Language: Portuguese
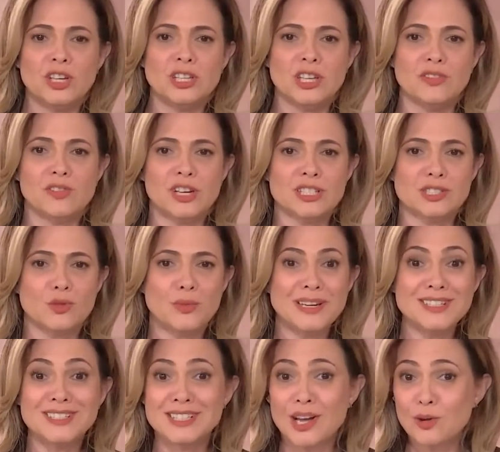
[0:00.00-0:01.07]
enfrenta a inflação
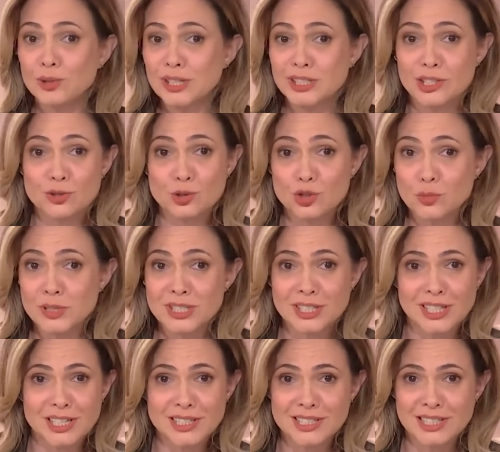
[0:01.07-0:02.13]
mais alta das últimas
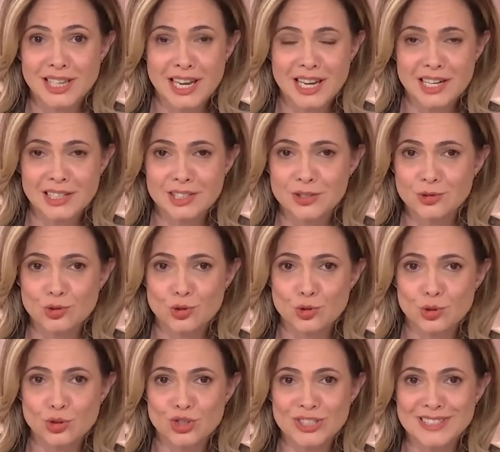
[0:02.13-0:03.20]
três décadas, com
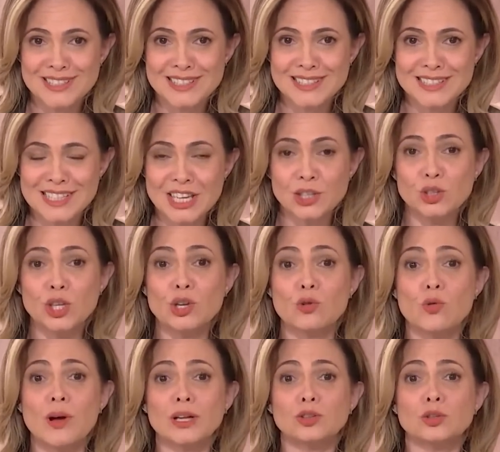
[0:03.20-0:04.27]
juros de
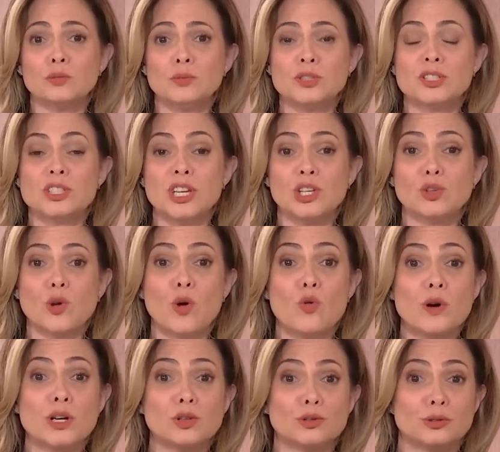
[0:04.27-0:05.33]
104%
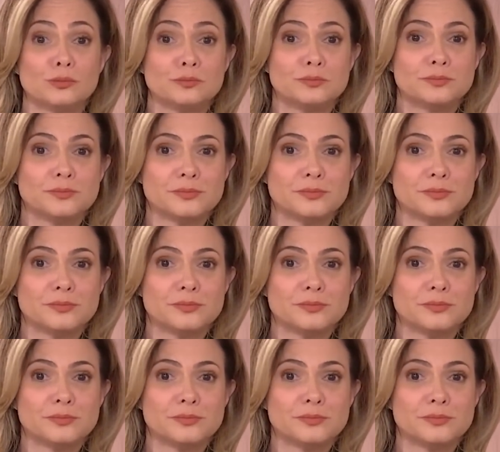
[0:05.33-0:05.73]
ao ano.